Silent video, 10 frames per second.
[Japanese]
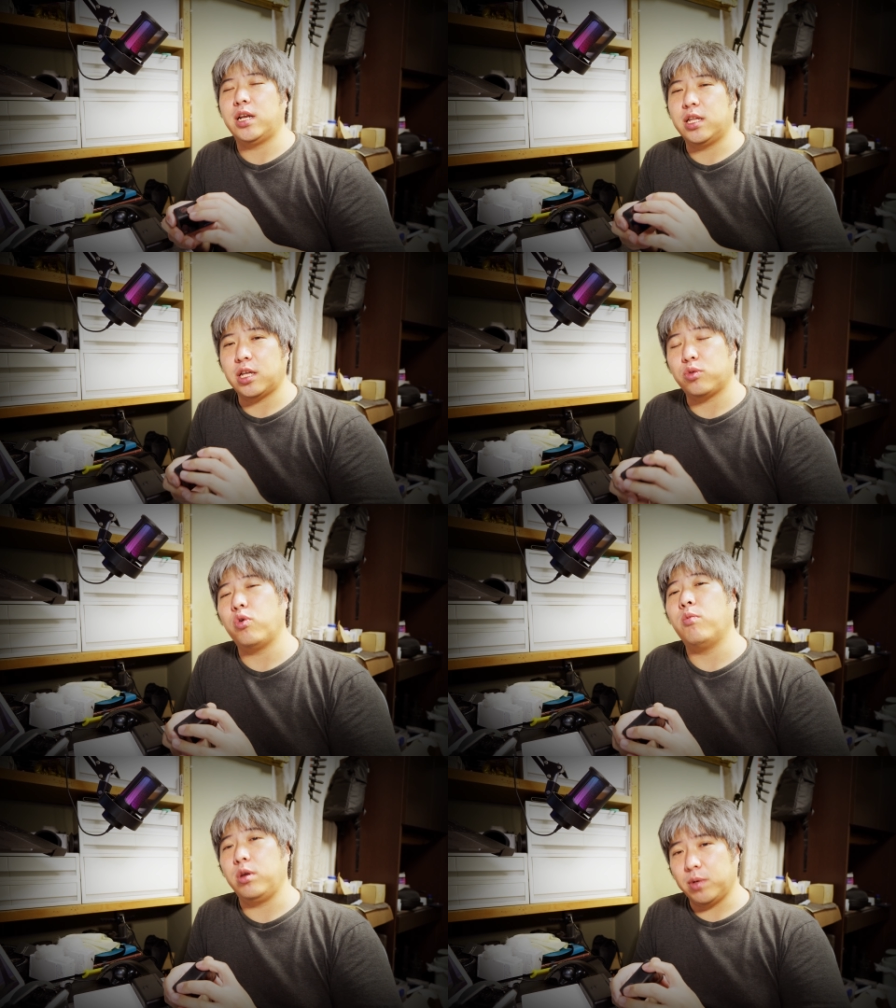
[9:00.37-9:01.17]
なんだと
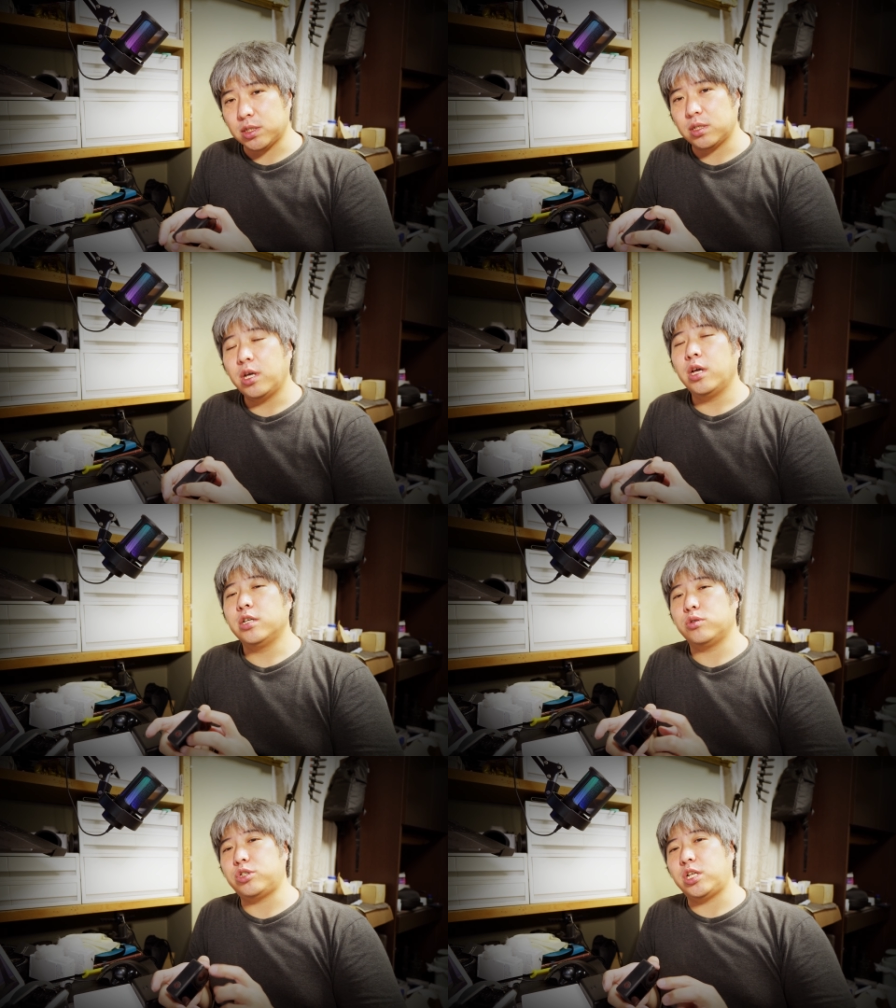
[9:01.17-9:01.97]
思います。
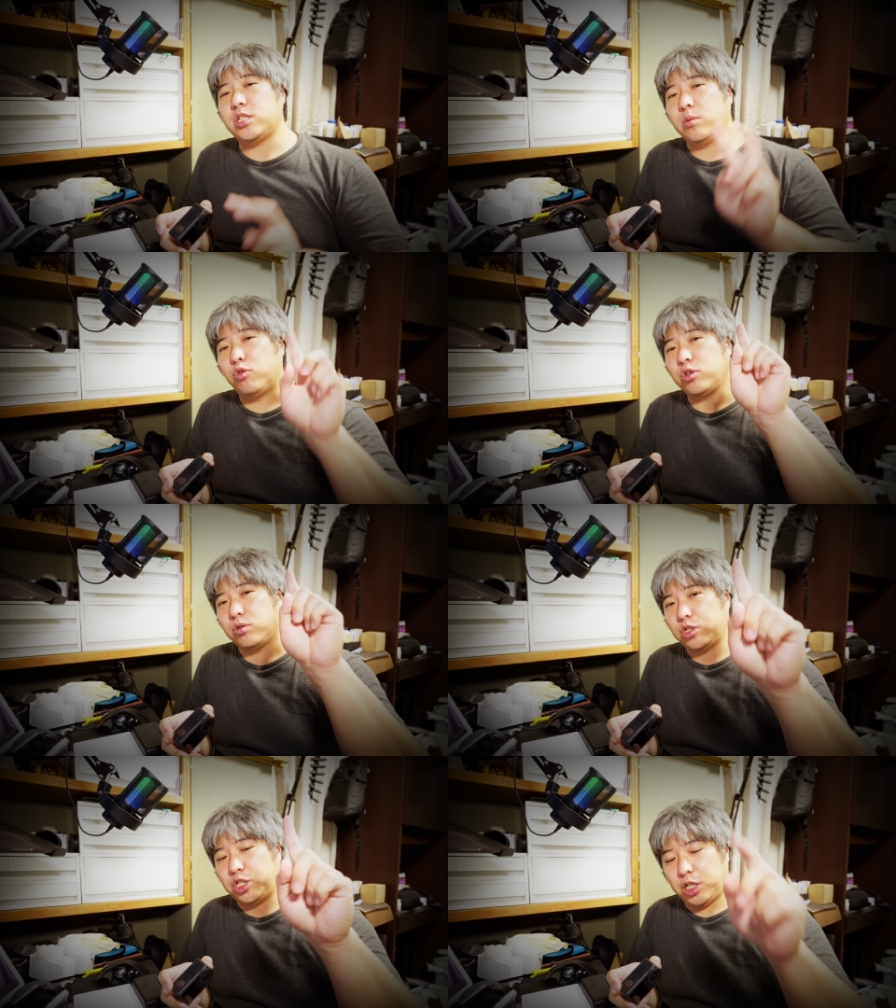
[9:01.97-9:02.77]
そしてですね、もう一
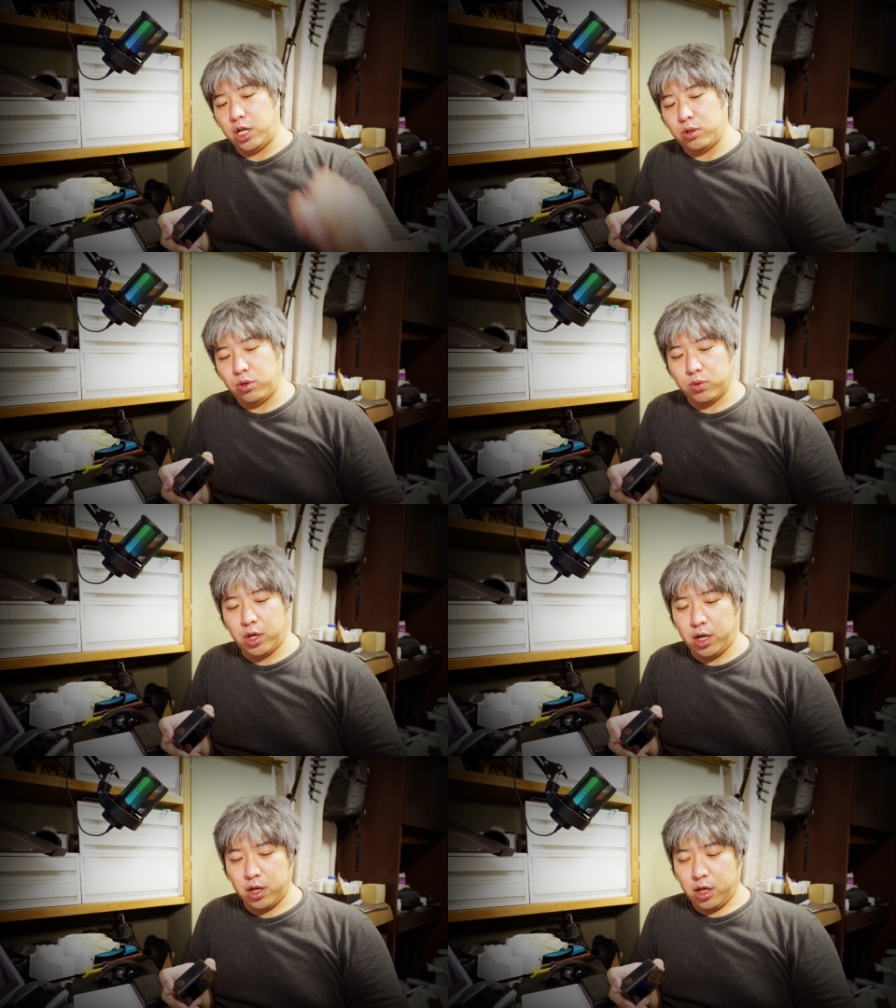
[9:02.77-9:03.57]
つ違いというの
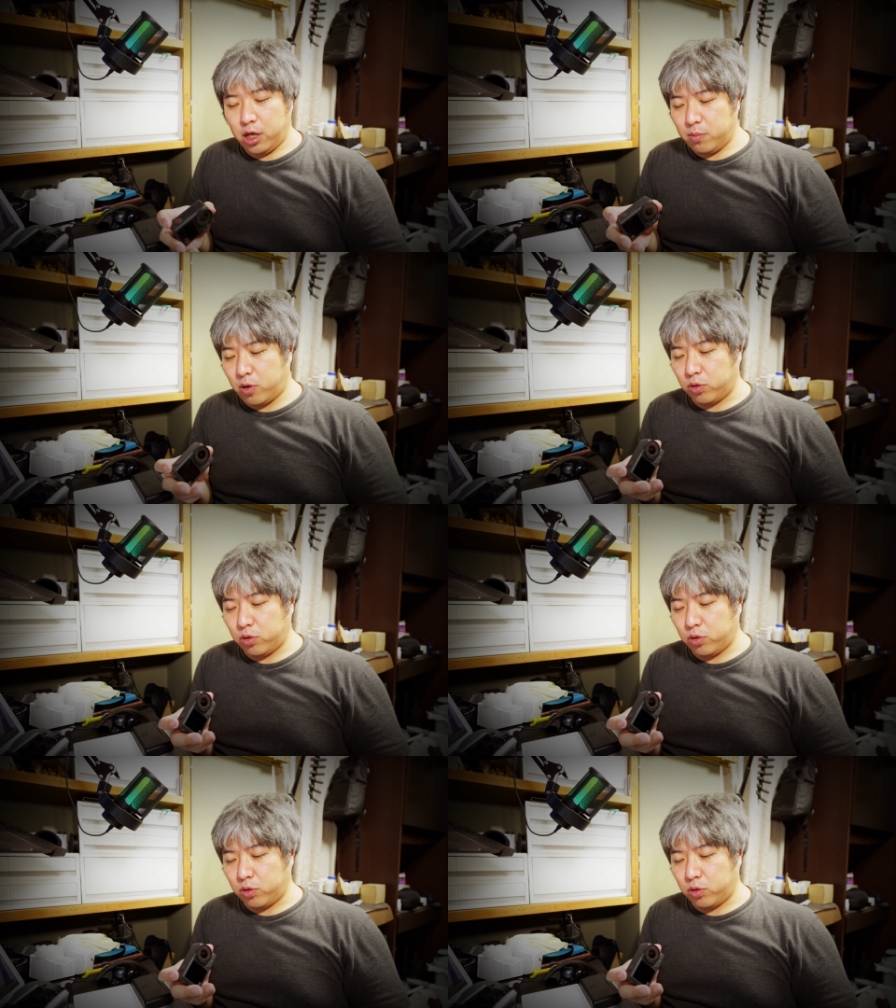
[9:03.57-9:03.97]
が、まあ、